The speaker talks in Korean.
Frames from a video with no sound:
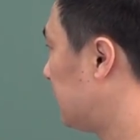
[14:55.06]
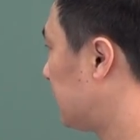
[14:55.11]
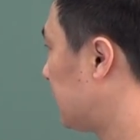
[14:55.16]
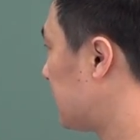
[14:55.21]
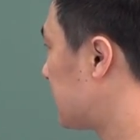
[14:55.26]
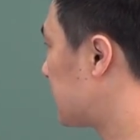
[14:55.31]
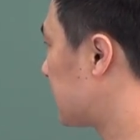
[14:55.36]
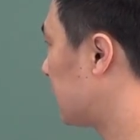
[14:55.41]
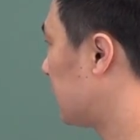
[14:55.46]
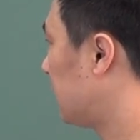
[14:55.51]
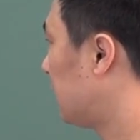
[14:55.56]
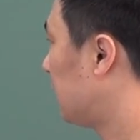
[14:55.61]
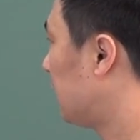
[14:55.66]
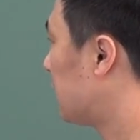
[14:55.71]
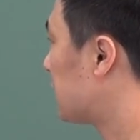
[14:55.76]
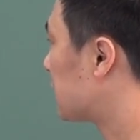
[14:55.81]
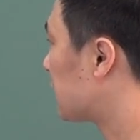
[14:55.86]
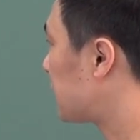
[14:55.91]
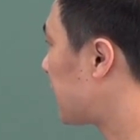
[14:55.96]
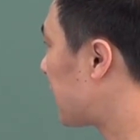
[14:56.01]
했지.
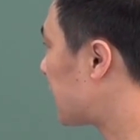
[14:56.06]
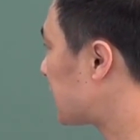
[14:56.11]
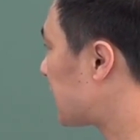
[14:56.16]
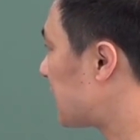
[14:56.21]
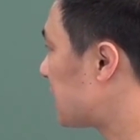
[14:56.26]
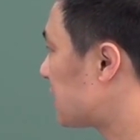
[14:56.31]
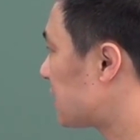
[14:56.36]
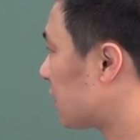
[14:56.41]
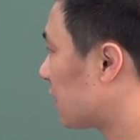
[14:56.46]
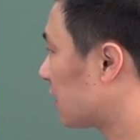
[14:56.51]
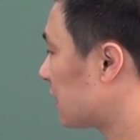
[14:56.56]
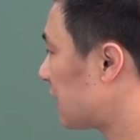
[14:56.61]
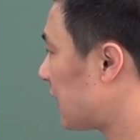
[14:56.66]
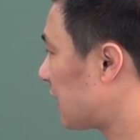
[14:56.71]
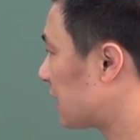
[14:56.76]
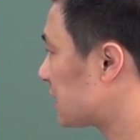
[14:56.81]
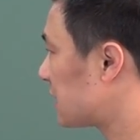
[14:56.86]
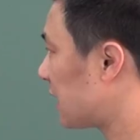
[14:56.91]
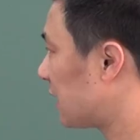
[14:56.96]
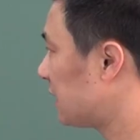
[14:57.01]
그래서 생산성
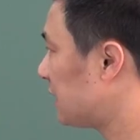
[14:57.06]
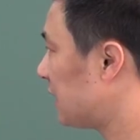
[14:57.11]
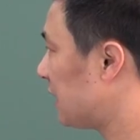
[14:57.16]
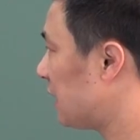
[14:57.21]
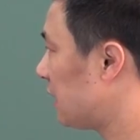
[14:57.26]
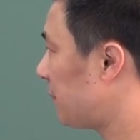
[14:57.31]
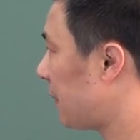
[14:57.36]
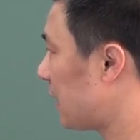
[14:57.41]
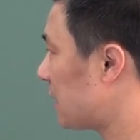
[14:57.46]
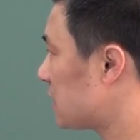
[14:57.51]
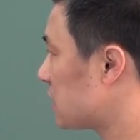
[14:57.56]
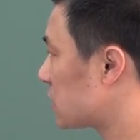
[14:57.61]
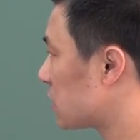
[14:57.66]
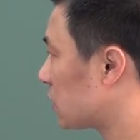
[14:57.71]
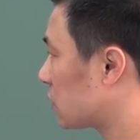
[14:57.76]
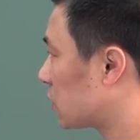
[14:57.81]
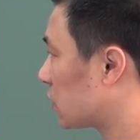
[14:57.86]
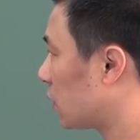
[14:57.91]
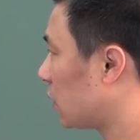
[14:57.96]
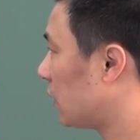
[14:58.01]
향상은
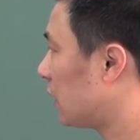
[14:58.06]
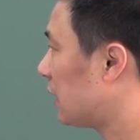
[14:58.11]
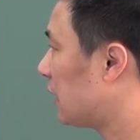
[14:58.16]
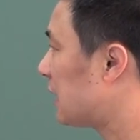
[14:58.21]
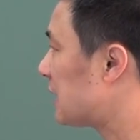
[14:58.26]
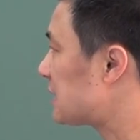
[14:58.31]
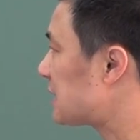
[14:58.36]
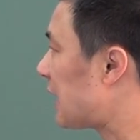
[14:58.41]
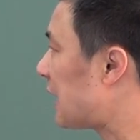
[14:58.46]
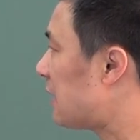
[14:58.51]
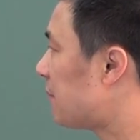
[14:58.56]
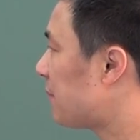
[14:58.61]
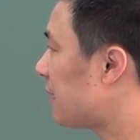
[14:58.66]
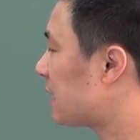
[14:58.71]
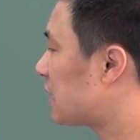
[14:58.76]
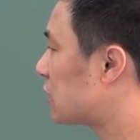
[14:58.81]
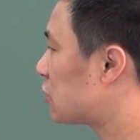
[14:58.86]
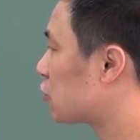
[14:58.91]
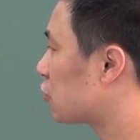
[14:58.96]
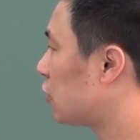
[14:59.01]
일반적으로
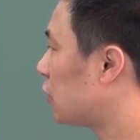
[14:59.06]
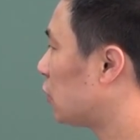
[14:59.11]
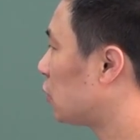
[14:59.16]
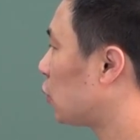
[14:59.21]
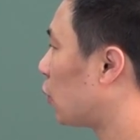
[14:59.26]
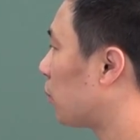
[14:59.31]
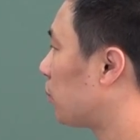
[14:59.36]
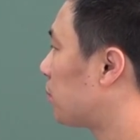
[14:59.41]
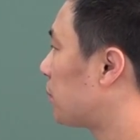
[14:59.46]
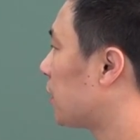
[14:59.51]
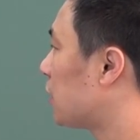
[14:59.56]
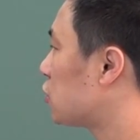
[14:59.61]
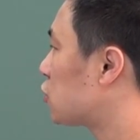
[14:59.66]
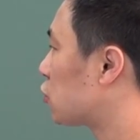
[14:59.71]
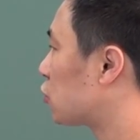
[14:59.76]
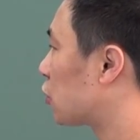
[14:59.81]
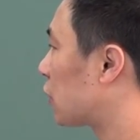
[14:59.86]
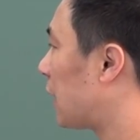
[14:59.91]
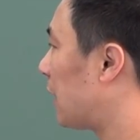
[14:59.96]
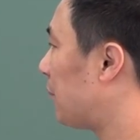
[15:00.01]
삶의 기준을
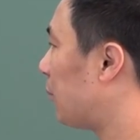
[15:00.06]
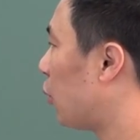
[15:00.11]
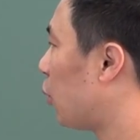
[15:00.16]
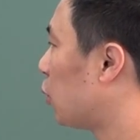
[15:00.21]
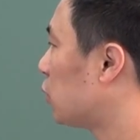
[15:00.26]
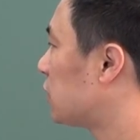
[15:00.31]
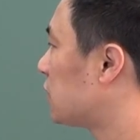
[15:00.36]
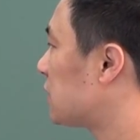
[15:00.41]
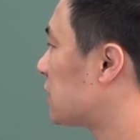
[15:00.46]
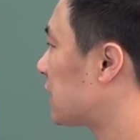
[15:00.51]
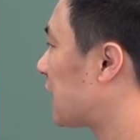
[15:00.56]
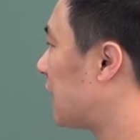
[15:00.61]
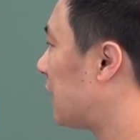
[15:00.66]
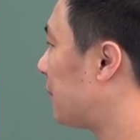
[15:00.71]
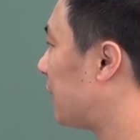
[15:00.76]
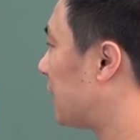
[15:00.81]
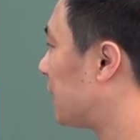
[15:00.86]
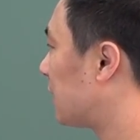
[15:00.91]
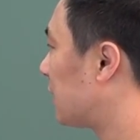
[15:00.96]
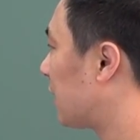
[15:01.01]
높여주더라. 모든
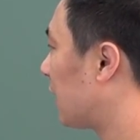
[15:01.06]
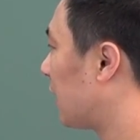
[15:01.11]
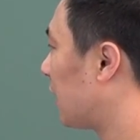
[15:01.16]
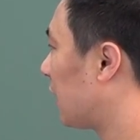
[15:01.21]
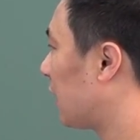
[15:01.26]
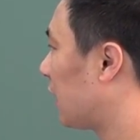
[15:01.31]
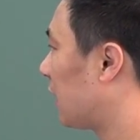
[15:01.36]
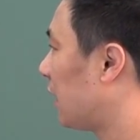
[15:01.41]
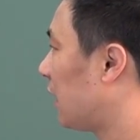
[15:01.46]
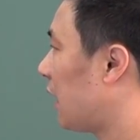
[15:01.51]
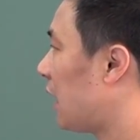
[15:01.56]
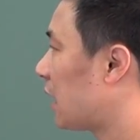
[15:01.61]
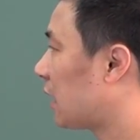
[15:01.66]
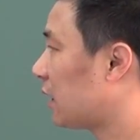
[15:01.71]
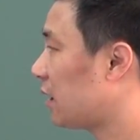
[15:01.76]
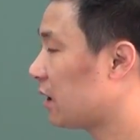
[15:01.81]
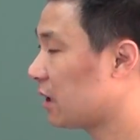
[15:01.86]
사람한테. 아까